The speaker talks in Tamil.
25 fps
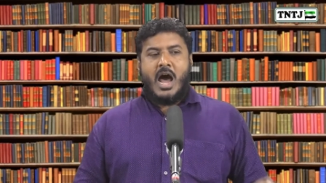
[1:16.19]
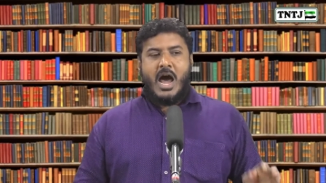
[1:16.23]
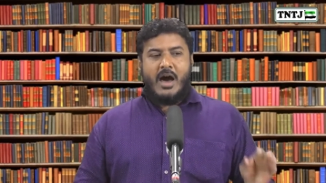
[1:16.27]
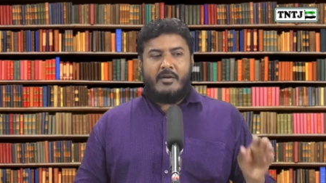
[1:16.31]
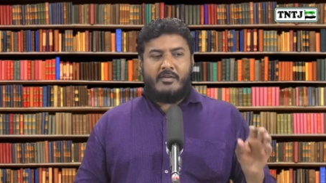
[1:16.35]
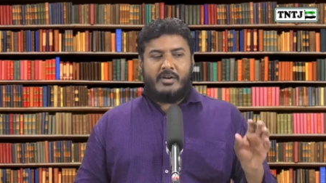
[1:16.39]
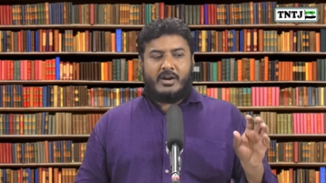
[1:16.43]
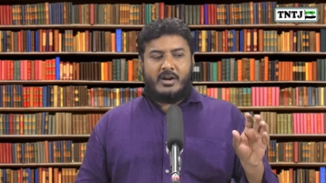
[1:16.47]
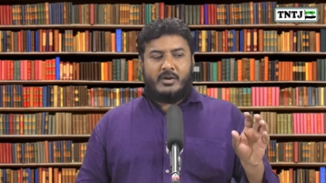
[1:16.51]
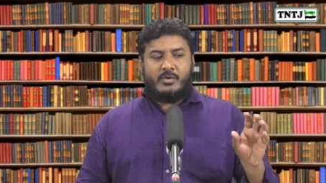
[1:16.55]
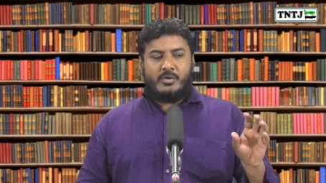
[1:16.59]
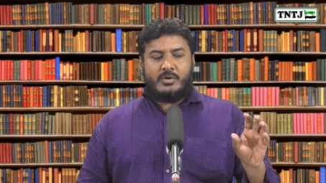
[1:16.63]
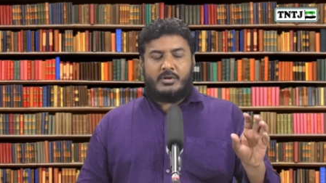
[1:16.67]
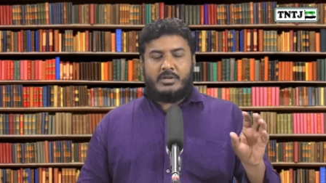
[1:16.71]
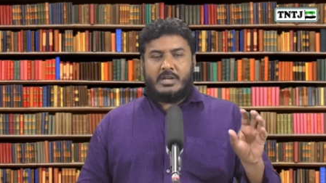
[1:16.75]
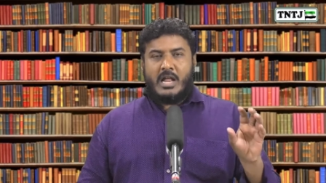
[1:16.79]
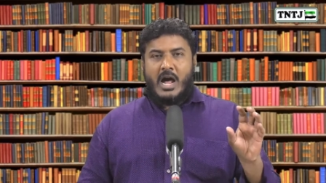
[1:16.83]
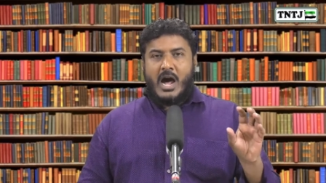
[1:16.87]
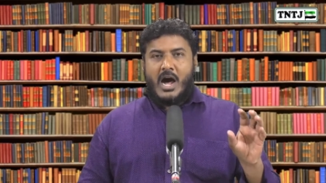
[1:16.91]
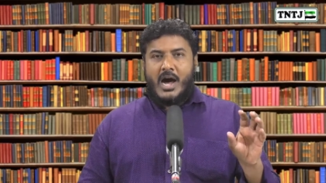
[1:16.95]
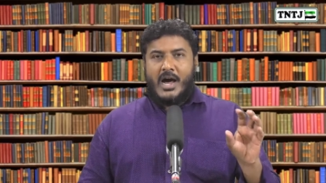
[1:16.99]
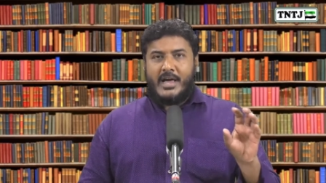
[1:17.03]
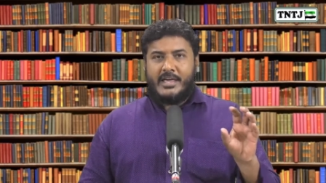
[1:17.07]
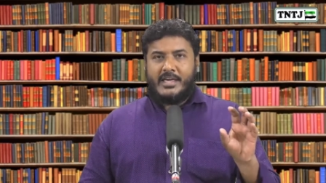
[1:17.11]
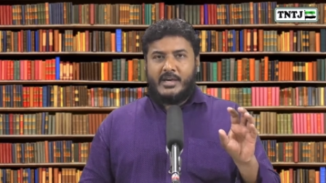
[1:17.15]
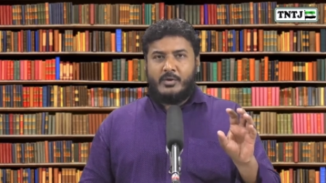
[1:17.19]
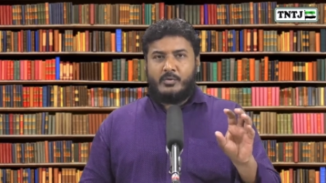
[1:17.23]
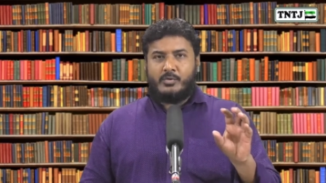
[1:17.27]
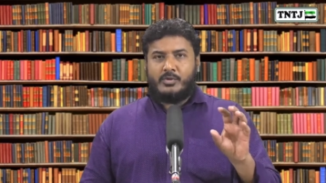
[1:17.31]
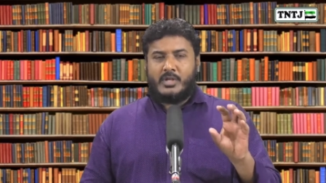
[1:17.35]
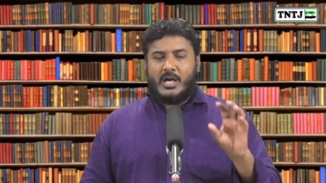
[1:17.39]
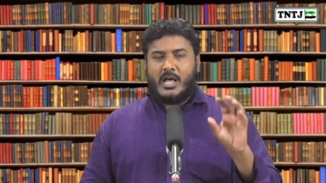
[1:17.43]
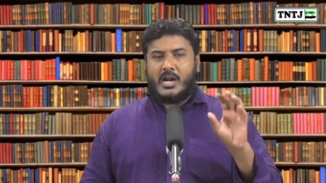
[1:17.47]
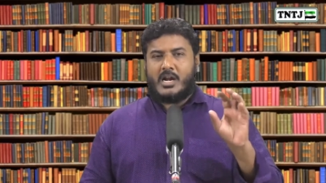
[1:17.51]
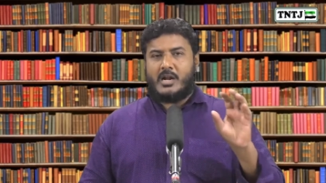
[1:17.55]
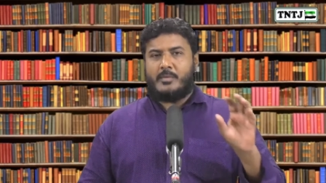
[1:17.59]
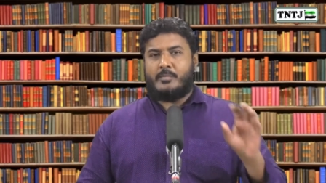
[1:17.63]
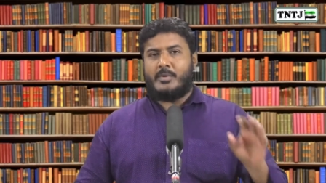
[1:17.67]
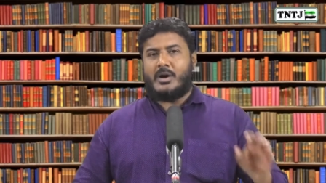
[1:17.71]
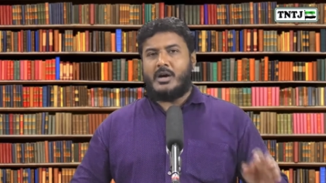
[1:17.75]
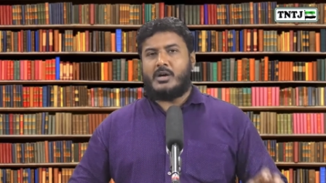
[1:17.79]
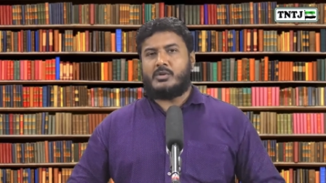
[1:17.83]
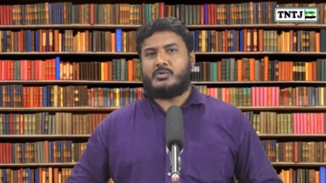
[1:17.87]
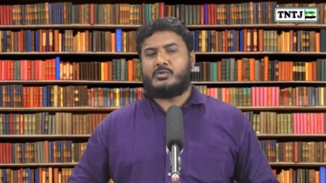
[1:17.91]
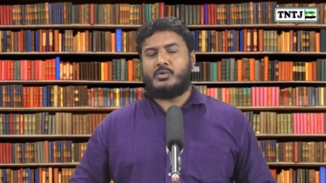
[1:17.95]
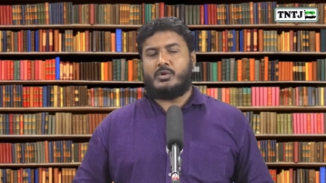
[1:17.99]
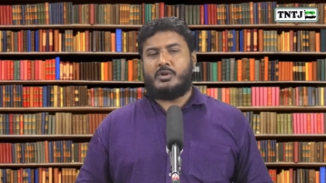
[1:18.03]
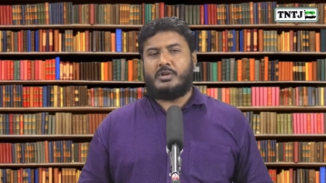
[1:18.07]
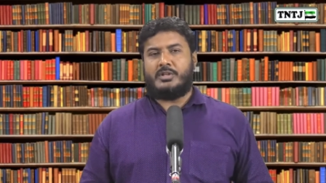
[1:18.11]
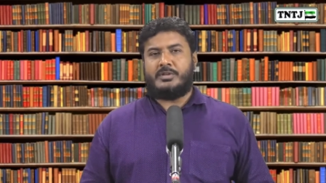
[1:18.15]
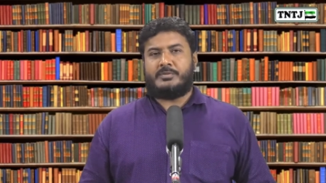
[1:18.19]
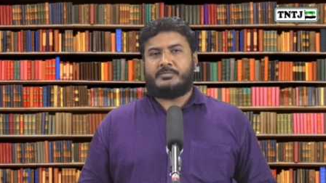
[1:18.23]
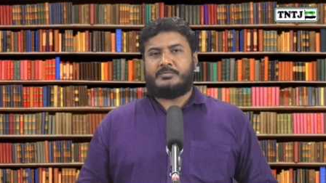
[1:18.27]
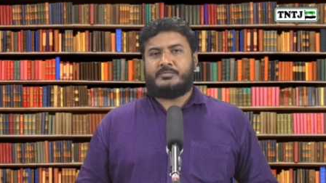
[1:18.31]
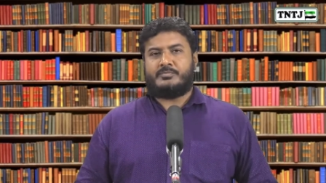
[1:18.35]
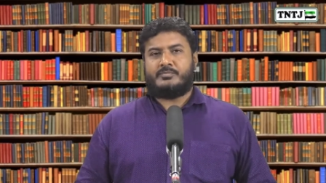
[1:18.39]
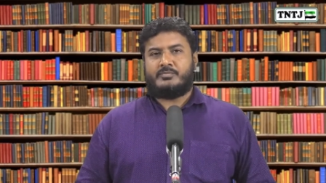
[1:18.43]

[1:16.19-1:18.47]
அவர்கள் ஒரு நியாய உதாரணமாக சொல்லி